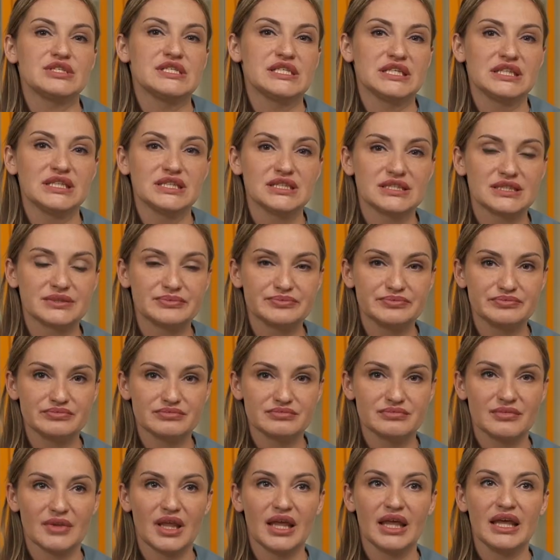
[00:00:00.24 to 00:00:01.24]
делать,
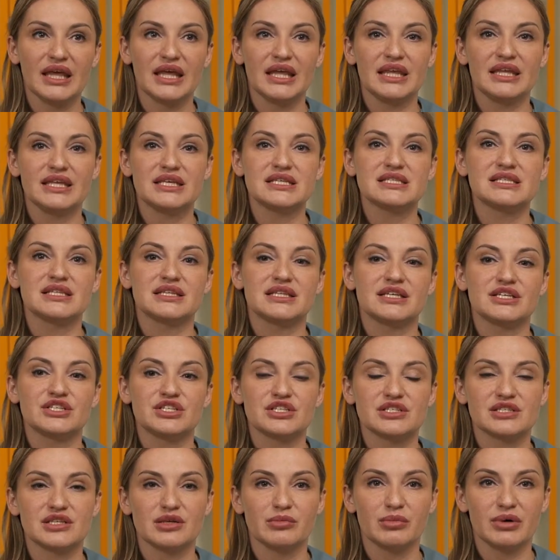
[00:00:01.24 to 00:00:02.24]
если
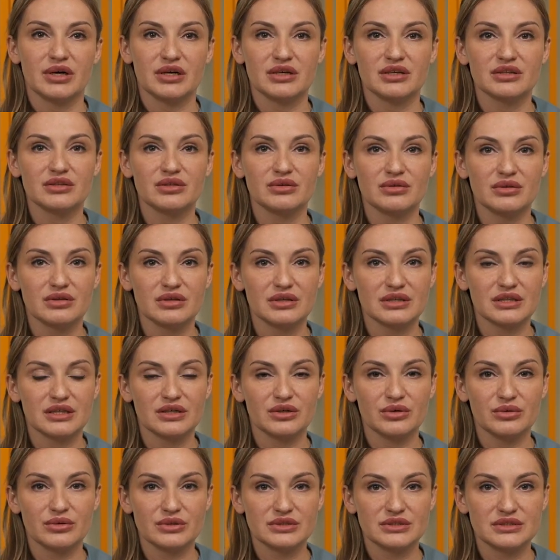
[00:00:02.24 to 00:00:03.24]
наша собака долго
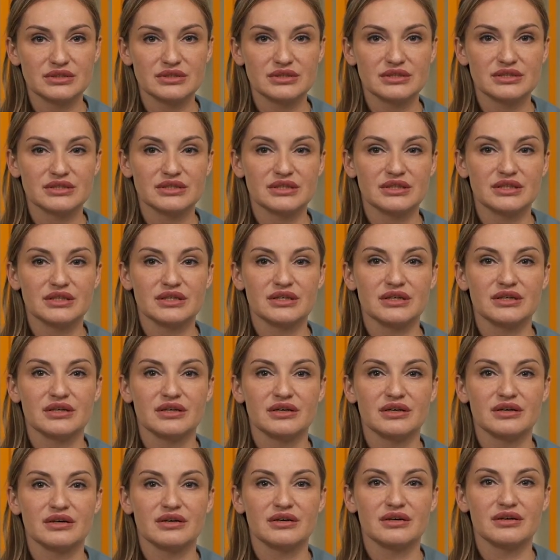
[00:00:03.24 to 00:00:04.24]
находится
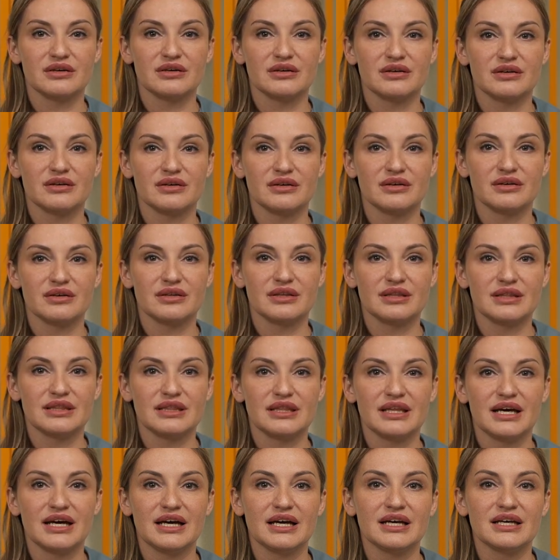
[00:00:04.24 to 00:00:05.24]

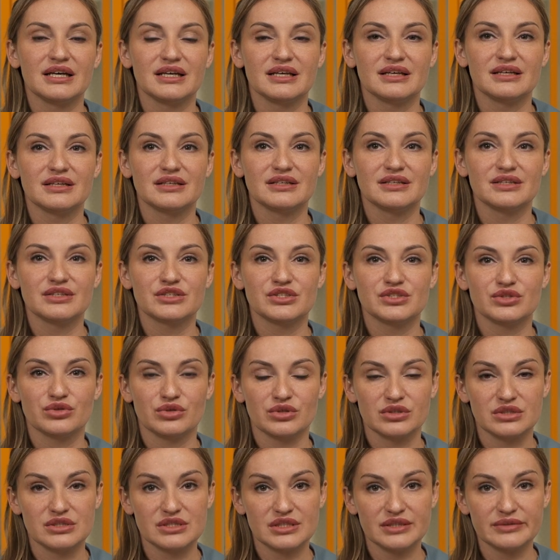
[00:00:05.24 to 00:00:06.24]
на
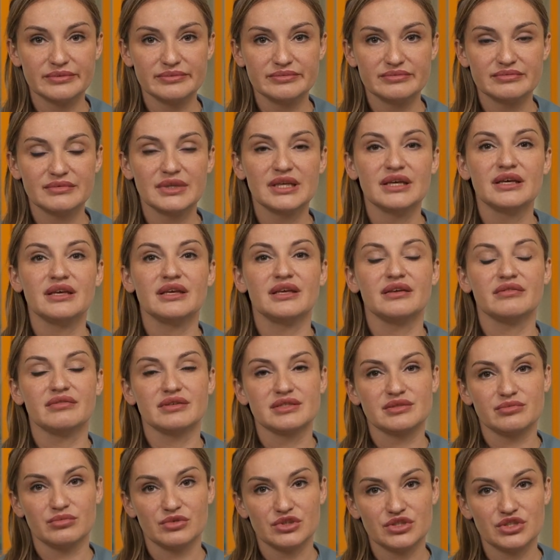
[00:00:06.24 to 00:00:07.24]
солнце и,
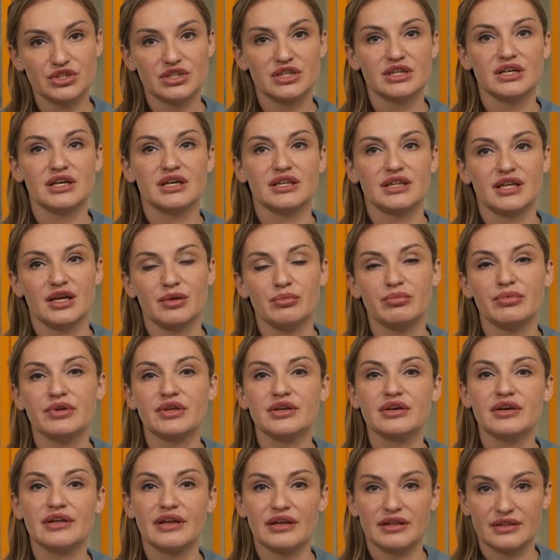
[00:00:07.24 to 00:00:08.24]
возможно, она
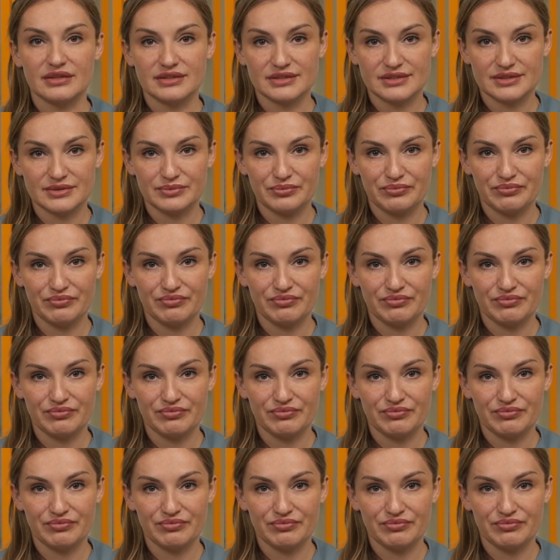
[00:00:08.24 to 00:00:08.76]
перегрелась?